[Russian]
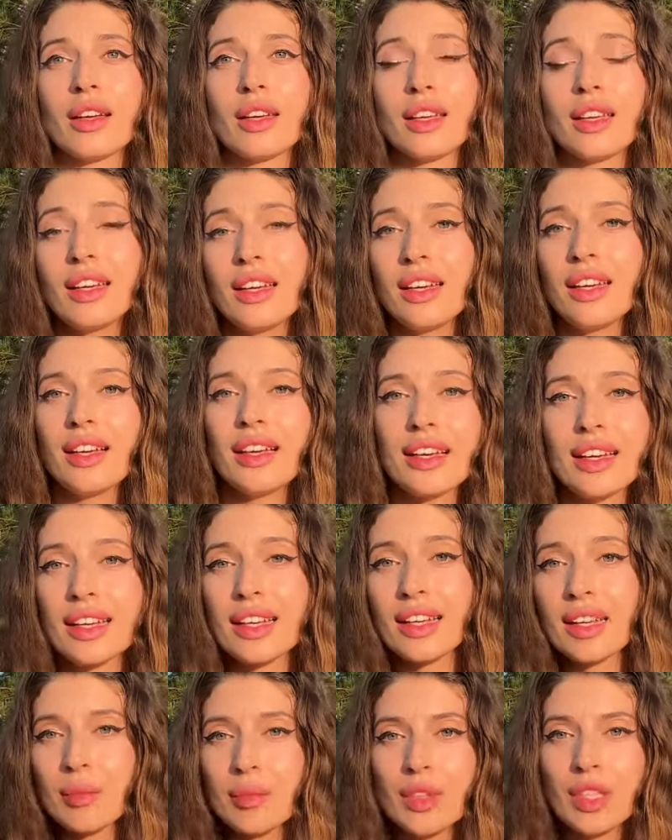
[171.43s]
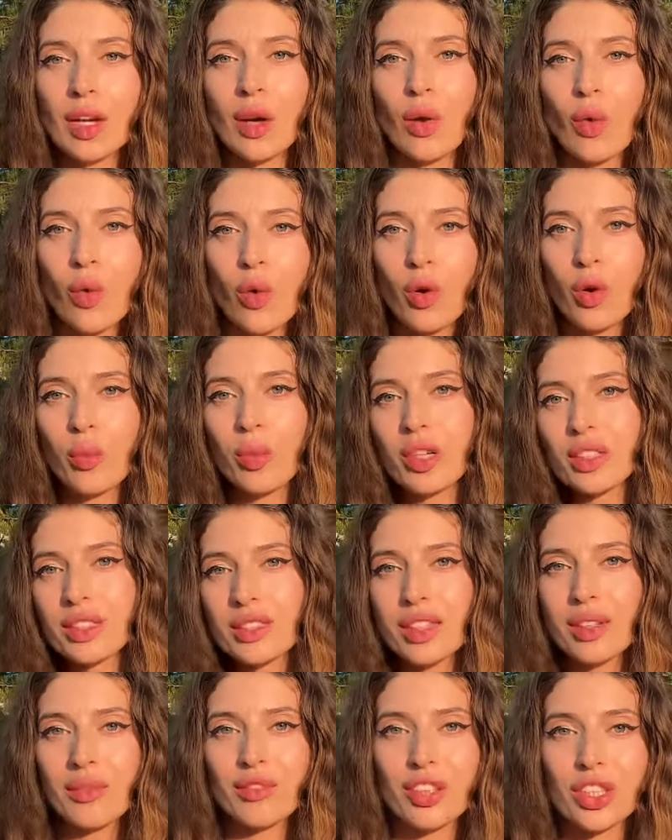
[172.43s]
И каким-то
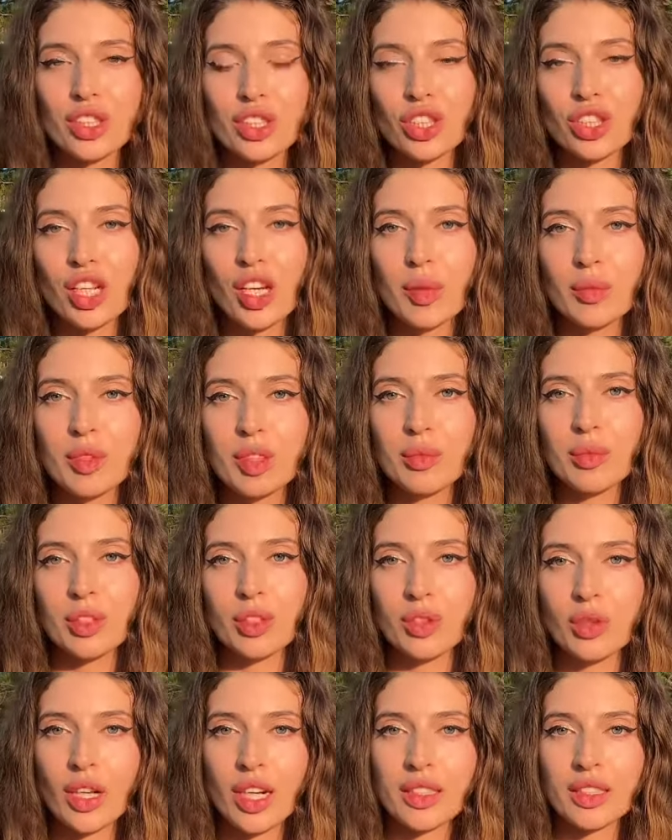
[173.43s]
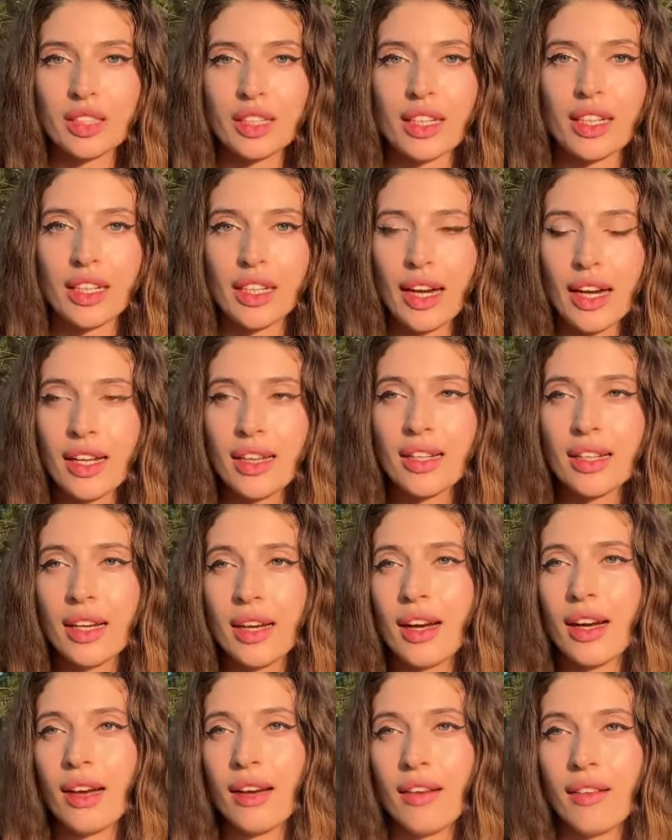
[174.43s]
образом волшебным ситуация
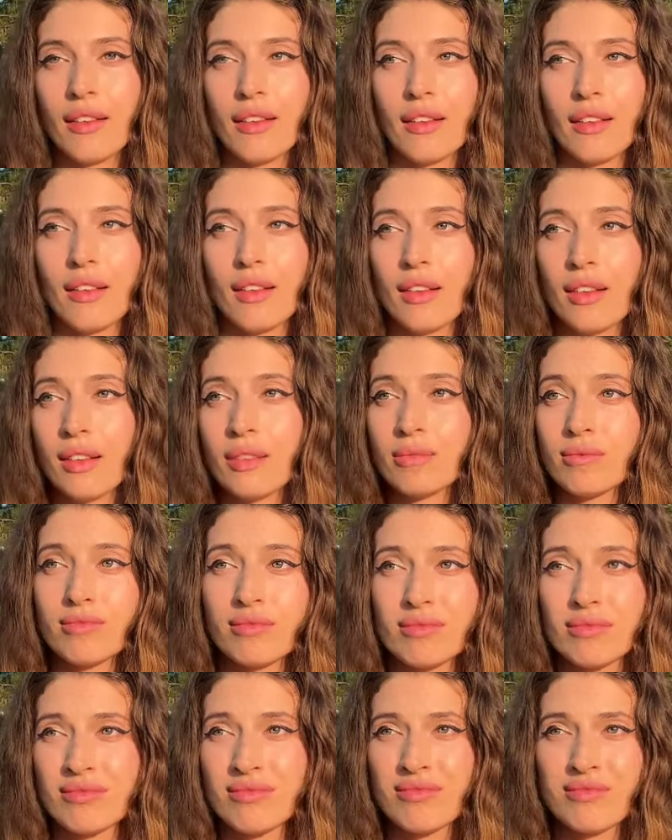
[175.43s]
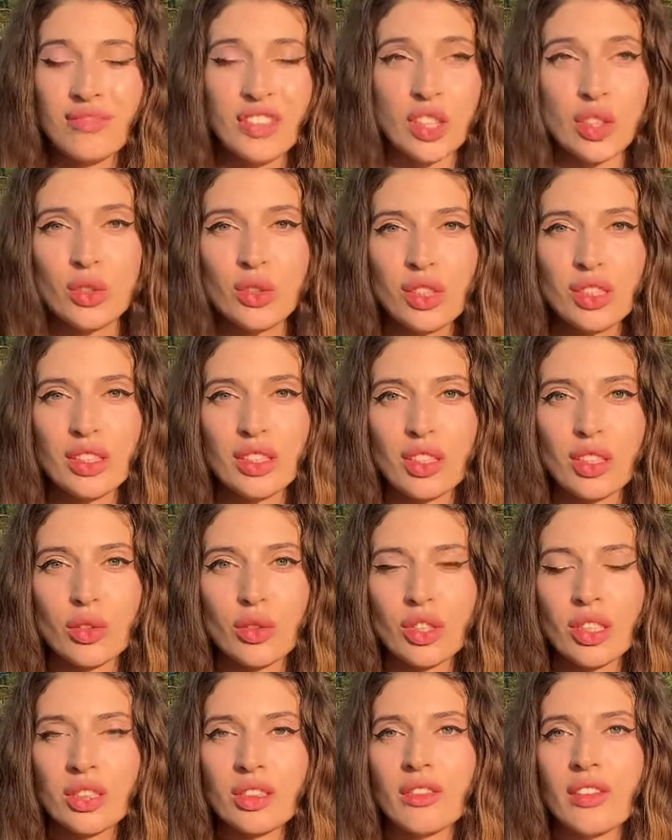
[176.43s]
реально вернулась на
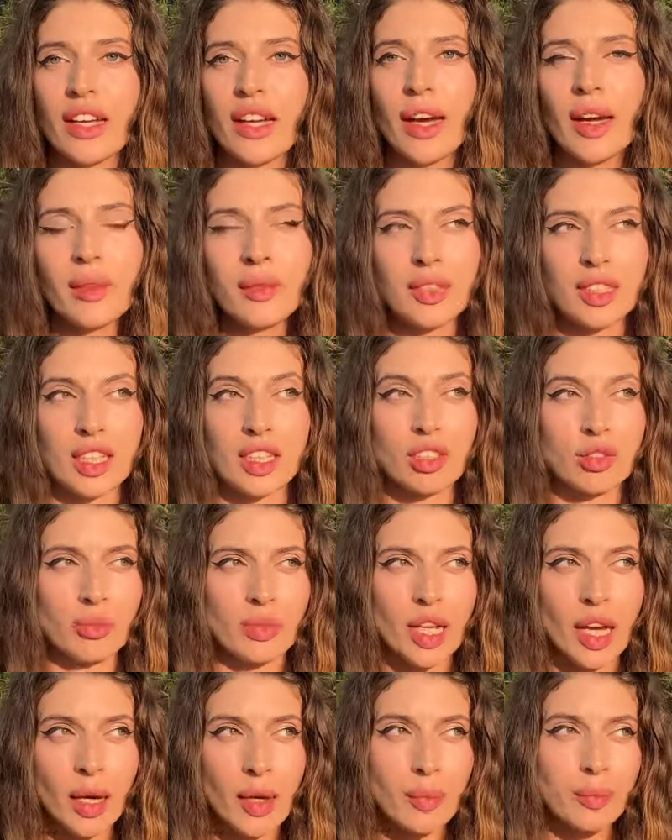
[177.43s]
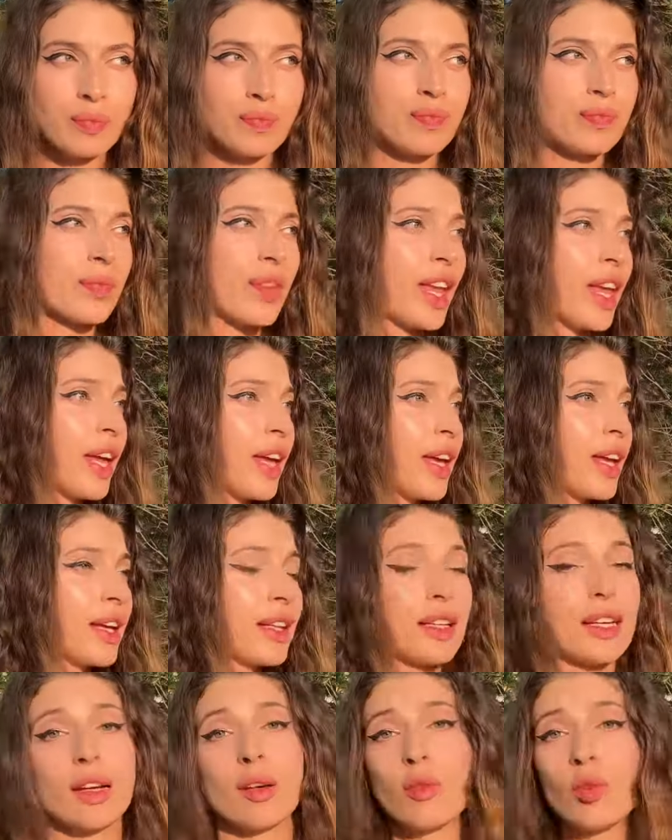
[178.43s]
круги своя, скажем так.
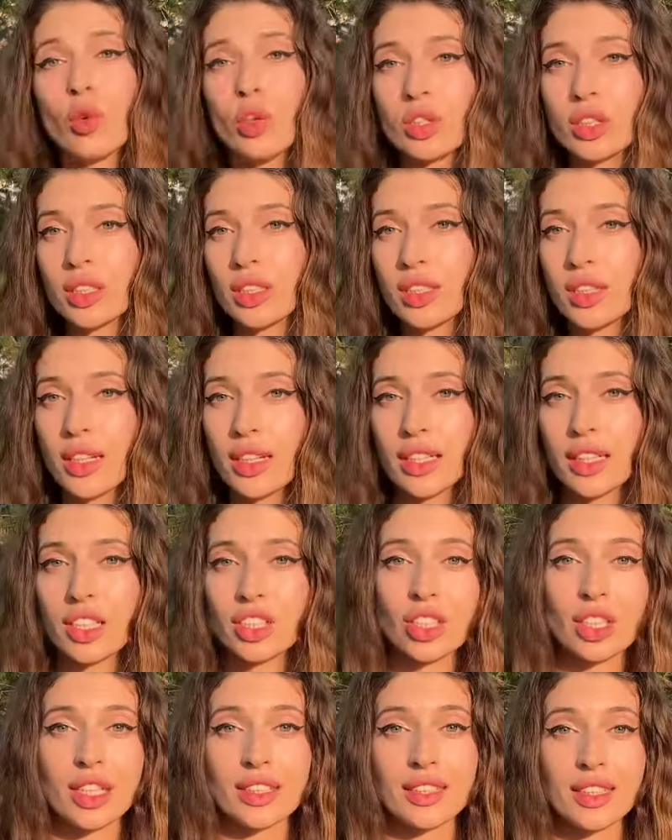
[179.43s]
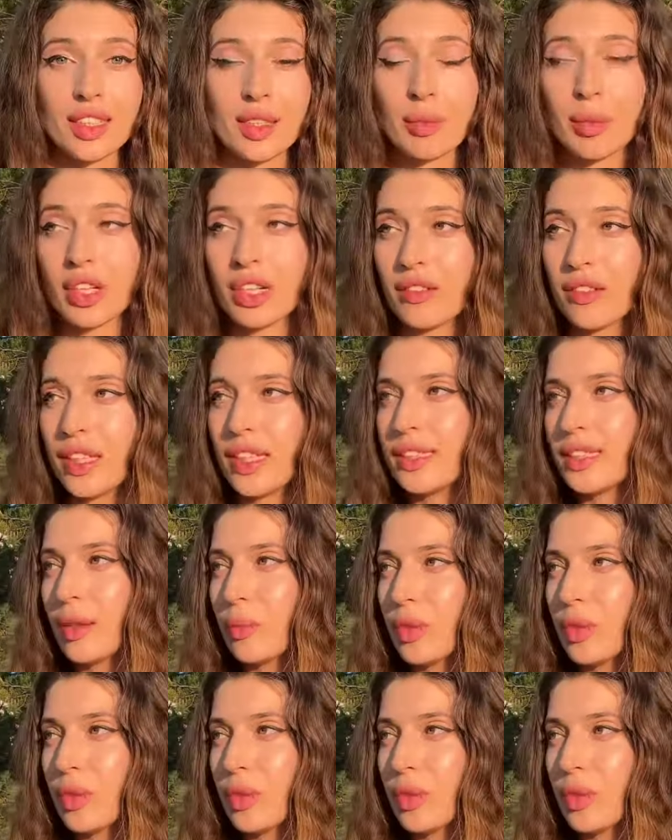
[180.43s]
Так вот, я же хотела поговорить о